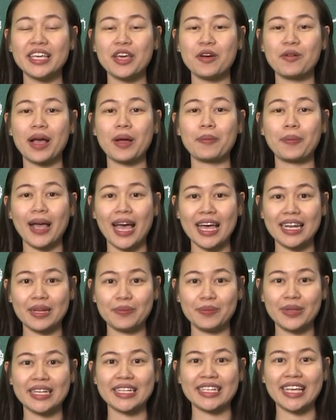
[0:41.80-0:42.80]
กี่ยวกับการ
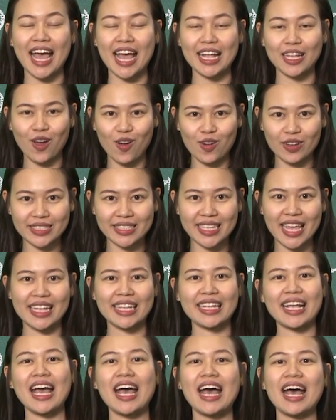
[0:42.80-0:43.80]
ดำเนินการของเซต
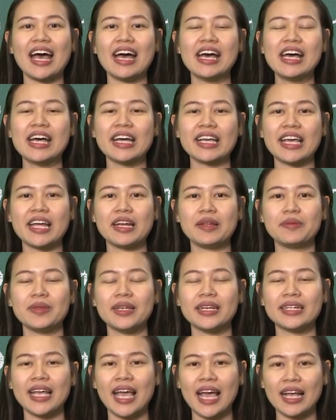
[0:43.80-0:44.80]
ค่ะ การดำ
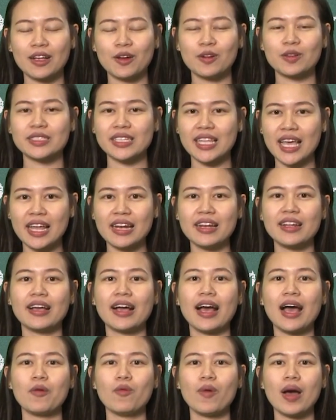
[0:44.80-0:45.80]
เนินงานของเซต หรือ
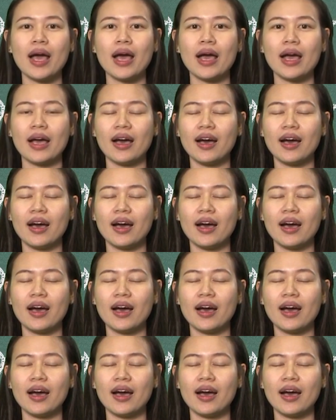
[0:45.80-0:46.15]
คำว่า